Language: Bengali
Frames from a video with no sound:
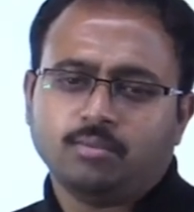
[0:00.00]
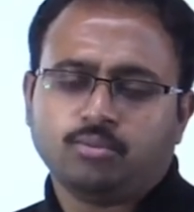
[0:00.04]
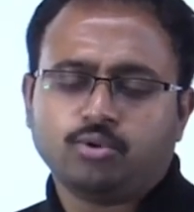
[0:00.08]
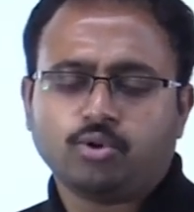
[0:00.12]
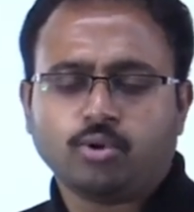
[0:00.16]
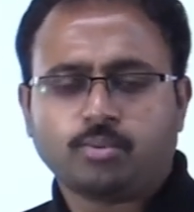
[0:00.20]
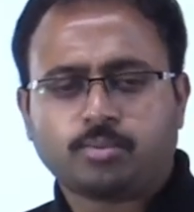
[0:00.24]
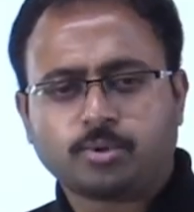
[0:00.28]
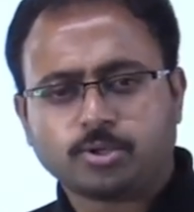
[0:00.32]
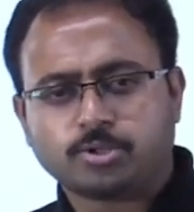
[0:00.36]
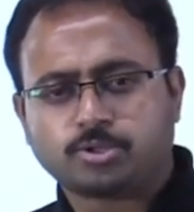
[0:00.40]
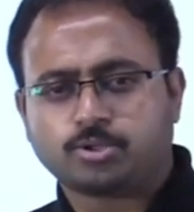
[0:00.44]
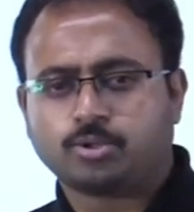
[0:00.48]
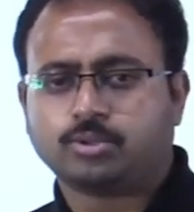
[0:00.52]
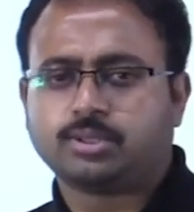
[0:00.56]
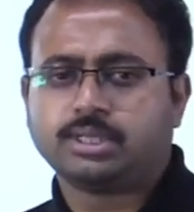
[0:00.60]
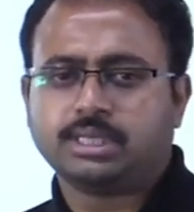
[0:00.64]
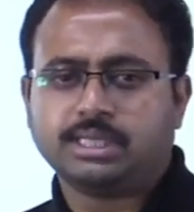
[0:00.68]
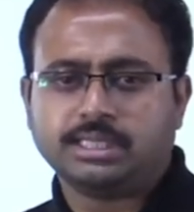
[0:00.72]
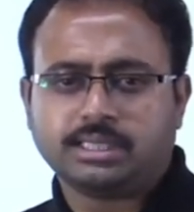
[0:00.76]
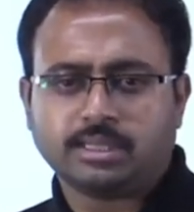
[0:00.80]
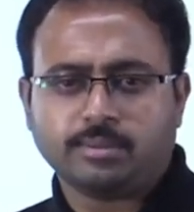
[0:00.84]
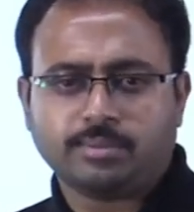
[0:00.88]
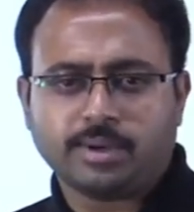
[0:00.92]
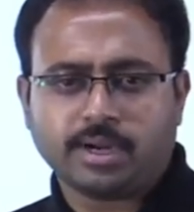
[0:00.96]
পুরো
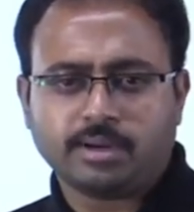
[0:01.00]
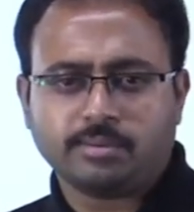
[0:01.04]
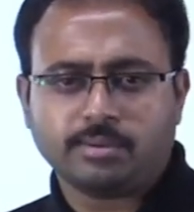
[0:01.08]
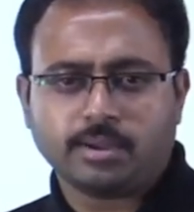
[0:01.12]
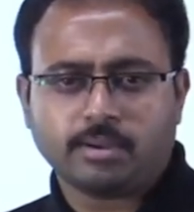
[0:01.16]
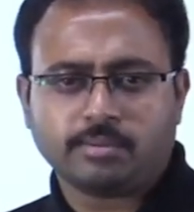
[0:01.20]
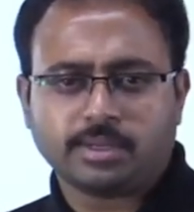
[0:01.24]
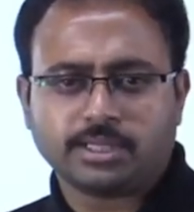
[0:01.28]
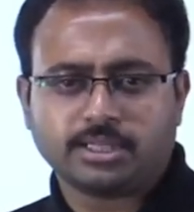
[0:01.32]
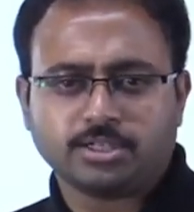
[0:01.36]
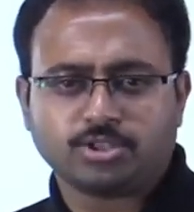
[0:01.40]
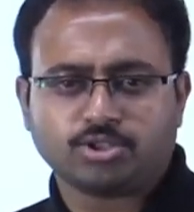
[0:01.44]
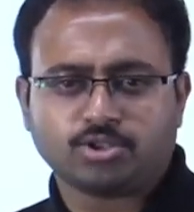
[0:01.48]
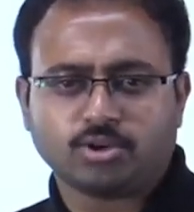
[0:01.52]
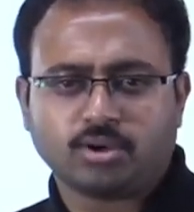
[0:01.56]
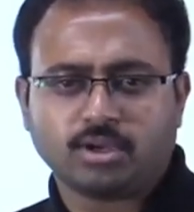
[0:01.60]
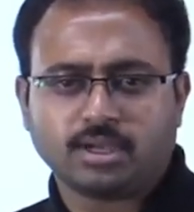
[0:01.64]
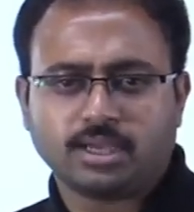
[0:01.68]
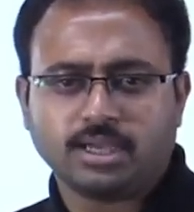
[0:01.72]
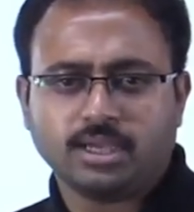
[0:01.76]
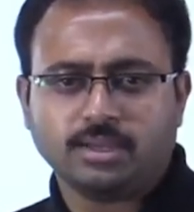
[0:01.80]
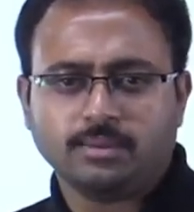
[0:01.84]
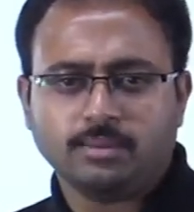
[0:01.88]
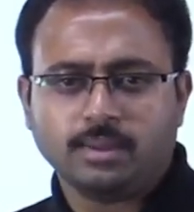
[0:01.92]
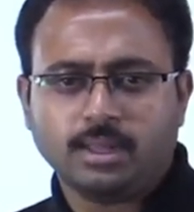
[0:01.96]
প্রস্তুতি নিতে পারবে আমাদের
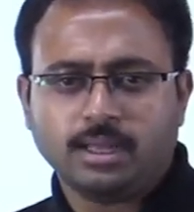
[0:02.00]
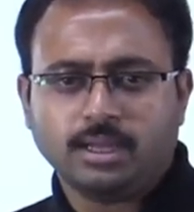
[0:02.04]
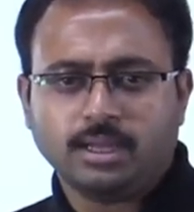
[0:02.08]
সঙ্গে